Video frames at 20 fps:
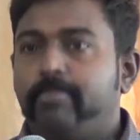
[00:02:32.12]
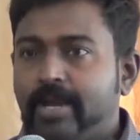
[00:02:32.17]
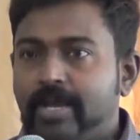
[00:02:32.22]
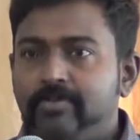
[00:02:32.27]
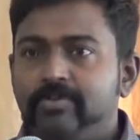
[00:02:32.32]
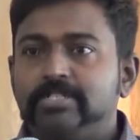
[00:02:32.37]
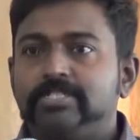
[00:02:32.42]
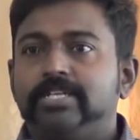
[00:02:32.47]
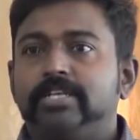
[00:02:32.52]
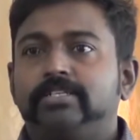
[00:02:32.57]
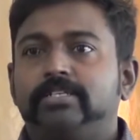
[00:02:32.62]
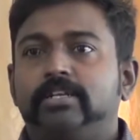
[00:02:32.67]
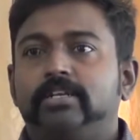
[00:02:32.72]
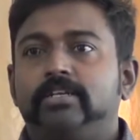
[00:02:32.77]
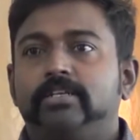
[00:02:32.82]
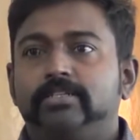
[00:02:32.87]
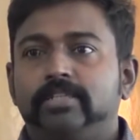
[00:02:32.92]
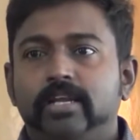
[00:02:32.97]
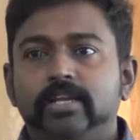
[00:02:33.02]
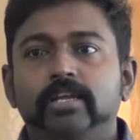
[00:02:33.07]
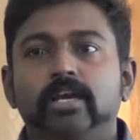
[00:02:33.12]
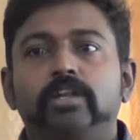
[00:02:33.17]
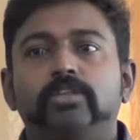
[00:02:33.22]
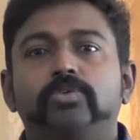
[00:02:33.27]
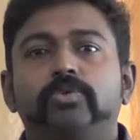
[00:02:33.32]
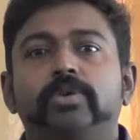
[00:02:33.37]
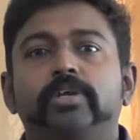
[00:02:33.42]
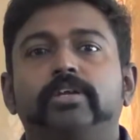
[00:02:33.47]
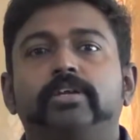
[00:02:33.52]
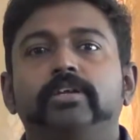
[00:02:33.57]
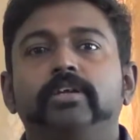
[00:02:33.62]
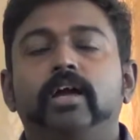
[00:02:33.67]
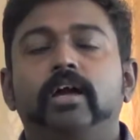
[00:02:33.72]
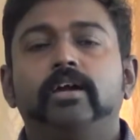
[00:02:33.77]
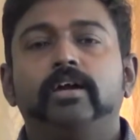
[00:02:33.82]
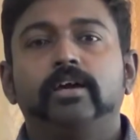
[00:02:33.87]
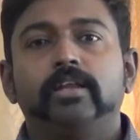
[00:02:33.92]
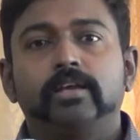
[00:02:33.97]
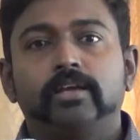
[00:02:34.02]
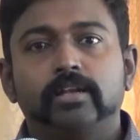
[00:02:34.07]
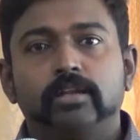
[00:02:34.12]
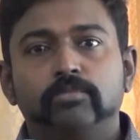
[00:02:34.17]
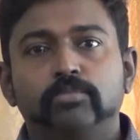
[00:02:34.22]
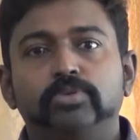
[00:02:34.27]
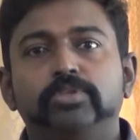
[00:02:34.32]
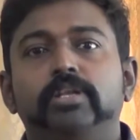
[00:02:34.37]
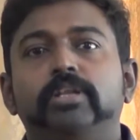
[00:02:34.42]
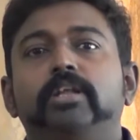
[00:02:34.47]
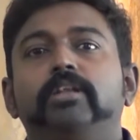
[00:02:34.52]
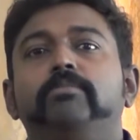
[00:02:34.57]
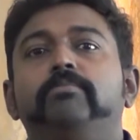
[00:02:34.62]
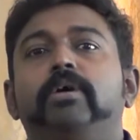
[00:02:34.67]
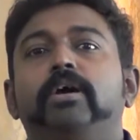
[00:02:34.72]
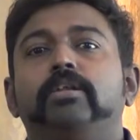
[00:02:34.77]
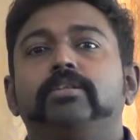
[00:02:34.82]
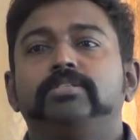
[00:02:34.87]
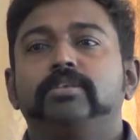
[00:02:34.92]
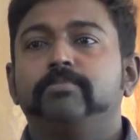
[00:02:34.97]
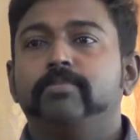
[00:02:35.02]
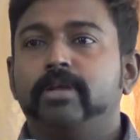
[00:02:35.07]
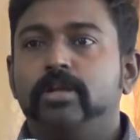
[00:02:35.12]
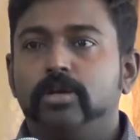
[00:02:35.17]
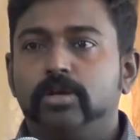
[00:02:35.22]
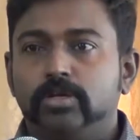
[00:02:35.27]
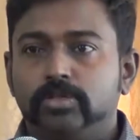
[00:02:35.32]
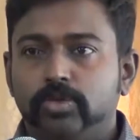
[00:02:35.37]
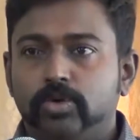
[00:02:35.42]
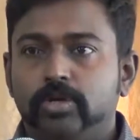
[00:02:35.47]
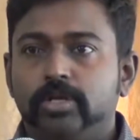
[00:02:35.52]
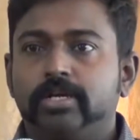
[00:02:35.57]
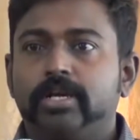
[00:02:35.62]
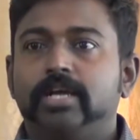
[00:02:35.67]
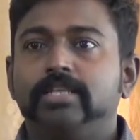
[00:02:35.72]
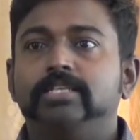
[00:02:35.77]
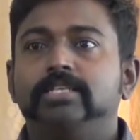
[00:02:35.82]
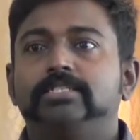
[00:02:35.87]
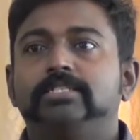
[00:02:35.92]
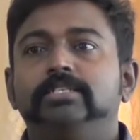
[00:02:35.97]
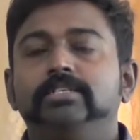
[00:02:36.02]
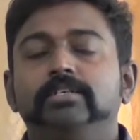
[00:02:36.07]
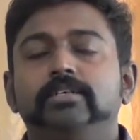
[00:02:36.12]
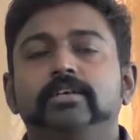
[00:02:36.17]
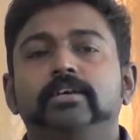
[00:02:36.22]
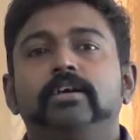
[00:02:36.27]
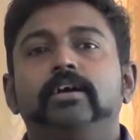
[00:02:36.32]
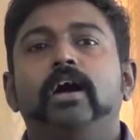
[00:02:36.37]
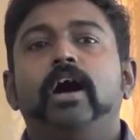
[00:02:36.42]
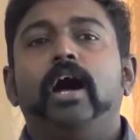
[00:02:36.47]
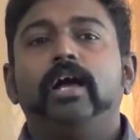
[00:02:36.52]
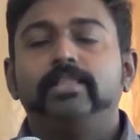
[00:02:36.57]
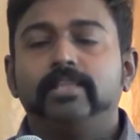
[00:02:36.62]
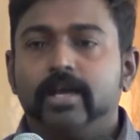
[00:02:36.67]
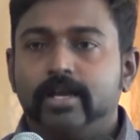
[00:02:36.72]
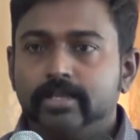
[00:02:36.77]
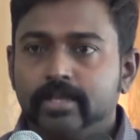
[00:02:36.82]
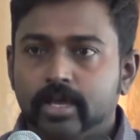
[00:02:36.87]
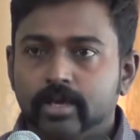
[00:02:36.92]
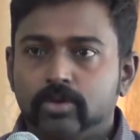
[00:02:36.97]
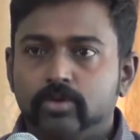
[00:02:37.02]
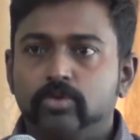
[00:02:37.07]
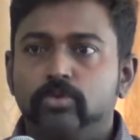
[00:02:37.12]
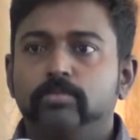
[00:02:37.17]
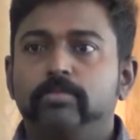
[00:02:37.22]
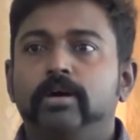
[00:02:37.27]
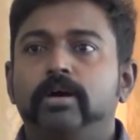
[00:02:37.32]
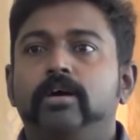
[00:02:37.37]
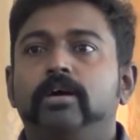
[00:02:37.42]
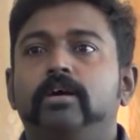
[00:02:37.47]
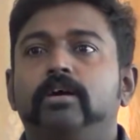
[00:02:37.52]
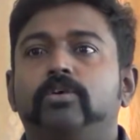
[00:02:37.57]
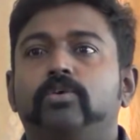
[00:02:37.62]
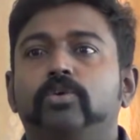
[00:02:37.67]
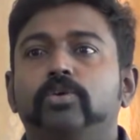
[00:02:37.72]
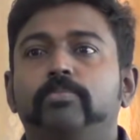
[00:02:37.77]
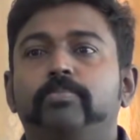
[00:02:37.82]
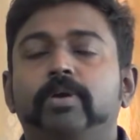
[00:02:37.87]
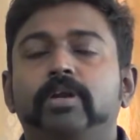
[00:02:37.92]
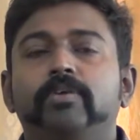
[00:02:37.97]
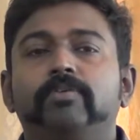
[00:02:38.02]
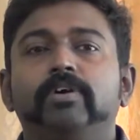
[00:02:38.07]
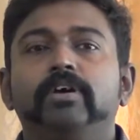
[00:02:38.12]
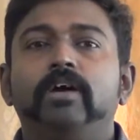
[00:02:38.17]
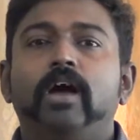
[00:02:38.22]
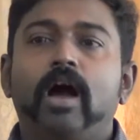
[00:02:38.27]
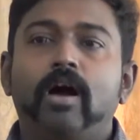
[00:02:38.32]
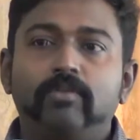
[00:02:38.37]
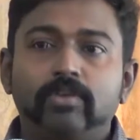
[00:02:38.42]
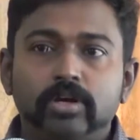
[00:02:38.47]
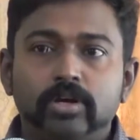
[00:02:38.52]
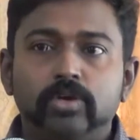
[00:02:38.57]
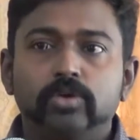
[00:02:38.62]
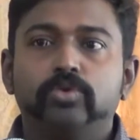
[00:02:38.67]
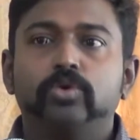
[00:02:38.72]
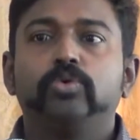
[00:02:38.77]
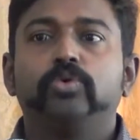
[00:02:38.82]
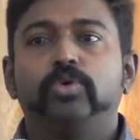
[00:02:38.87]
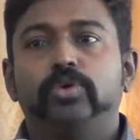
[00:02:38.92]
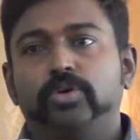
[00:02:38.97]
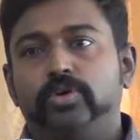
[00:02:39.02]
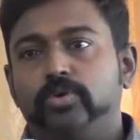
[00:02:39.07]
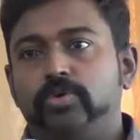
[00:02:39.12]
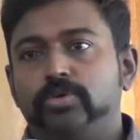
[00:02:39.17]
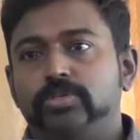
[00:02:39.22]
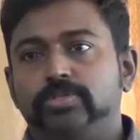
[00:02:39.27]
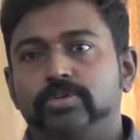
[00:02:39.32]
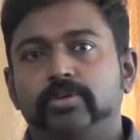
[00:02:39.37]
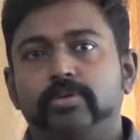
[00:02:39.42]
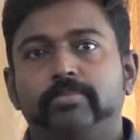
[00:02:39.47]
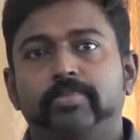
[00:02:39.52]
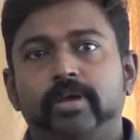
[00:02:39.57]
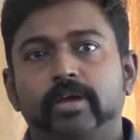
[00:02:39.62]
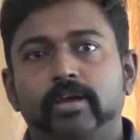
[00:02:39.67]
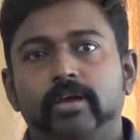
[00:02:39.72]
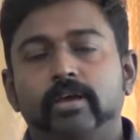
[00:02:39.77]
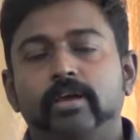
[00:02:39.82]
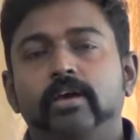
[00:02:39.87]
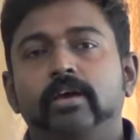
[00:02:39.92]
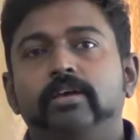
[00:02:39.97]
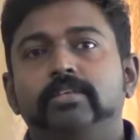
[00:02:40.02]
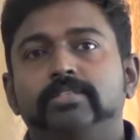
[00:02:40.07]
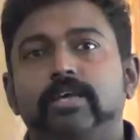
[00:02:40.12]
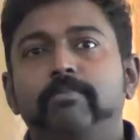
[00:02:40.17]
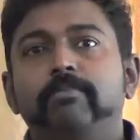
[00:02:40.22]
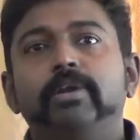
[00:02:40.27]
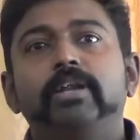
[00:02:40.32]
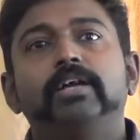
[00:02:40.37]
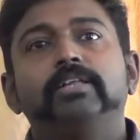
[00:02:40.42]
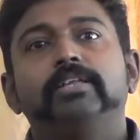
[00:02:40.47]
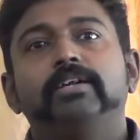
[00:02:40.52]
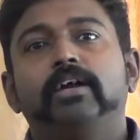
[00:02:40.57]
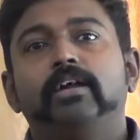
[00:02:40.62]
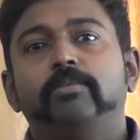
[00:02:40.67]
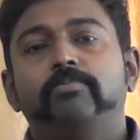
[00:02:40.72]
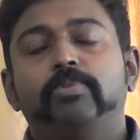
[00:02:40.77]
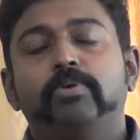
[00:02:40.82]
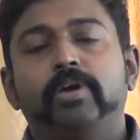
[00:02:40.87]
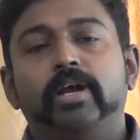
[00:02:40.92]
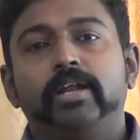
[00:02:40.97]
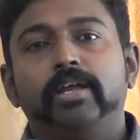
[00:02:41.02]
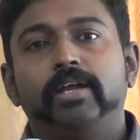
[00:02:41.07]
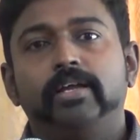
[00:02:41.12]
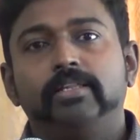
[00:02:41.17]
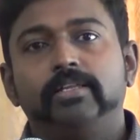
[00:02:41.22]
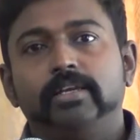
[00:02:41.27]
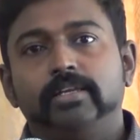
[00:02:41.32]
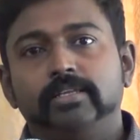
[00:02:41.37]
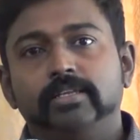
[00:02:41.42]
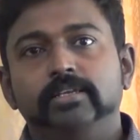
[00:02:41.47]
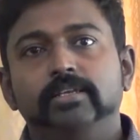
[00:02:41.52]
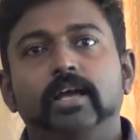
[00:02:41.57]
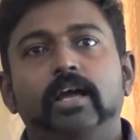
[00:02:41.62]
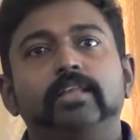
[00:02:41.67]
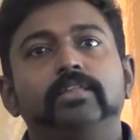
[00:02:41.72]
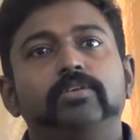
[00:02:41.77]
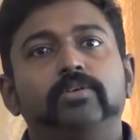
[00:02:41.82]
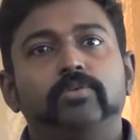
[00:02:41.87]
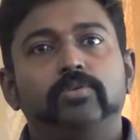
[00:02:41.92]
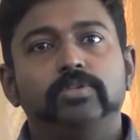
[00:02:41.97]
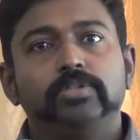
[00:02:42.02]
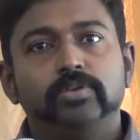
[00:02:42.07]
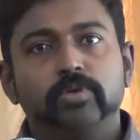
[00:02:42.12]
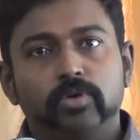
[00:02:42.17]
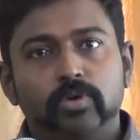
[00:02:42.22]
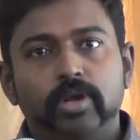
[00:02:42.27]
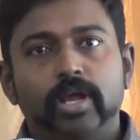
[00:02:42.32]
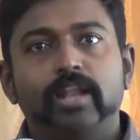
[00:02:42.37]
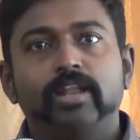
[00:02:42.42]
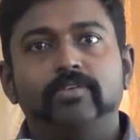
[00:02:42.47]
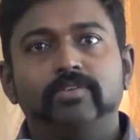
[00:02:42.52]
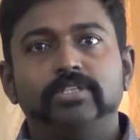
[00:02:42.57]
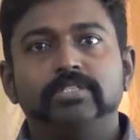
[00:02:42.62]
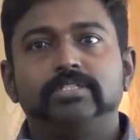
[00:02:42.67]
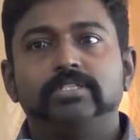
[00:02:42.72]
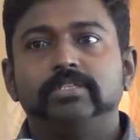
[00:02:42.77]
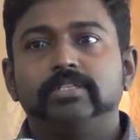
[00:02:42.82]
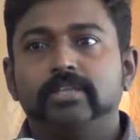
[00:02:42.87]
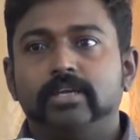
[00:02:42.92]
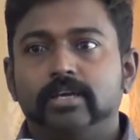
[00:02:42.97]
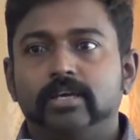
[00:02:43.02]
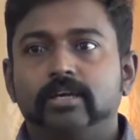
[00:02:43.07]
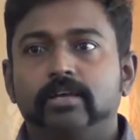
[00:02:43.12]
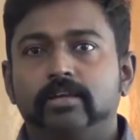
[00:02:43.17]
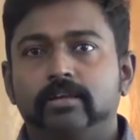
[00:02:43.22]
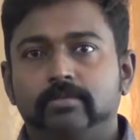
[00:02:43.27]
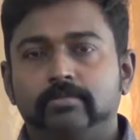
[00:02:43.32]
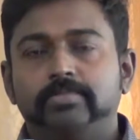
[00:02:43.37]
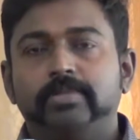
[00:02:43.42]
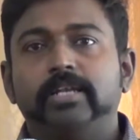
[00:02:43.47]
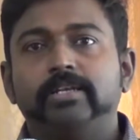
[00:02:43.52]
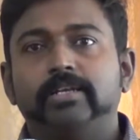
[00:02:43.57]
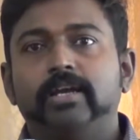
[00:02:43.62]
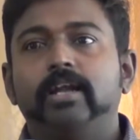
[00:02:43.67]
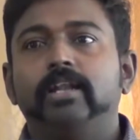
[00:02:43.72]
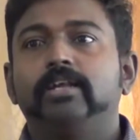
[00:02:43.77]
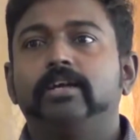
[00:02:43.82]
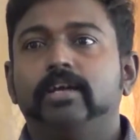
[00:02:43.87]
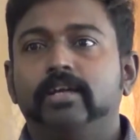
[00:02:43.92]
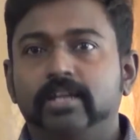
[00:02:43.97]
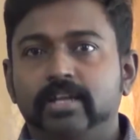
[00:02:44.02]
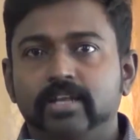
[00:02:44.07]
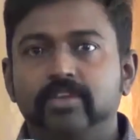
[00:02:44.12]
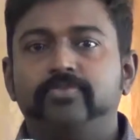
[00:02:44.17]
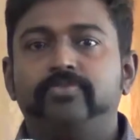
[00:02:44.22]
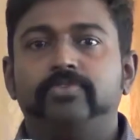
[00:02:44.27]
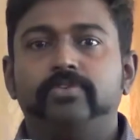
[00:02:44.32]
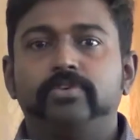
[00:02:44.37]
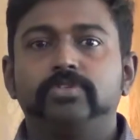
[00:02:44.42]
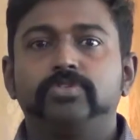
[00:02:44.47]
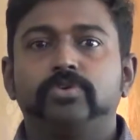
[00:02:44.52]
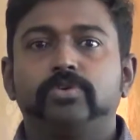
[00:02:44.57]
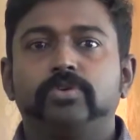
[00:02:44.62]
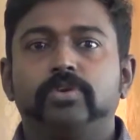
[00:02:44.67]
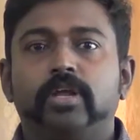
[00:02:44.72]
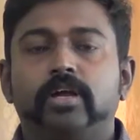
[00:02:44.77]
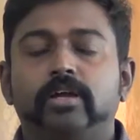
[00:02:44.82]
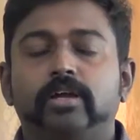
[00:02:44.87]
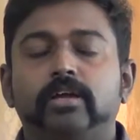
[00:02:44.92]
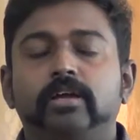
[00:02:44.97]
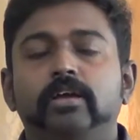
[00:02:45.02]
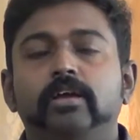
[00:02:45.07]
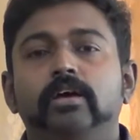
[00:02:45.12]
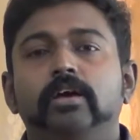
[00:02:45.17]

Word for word: ப்ரைவேட் செக்டருக்கு தனியார் துறைக்கு அங்கே இருக்கிற முதலாளிமார் சம்மேளனத்தோட கதைச்சு அந்த ஐயாயிரம் ரூபாய் கொடுப்பனவை அவங்களுக்கும் கொடுக்கணும்னு சொல்லி இப்போ சம்பள அதிகரிப்பு கிடையாது அது அது வந்து ஒரு அலவன்ஸ் இந்த தற்காலிக ரிலீஃப்னு சொல்கிறாங்க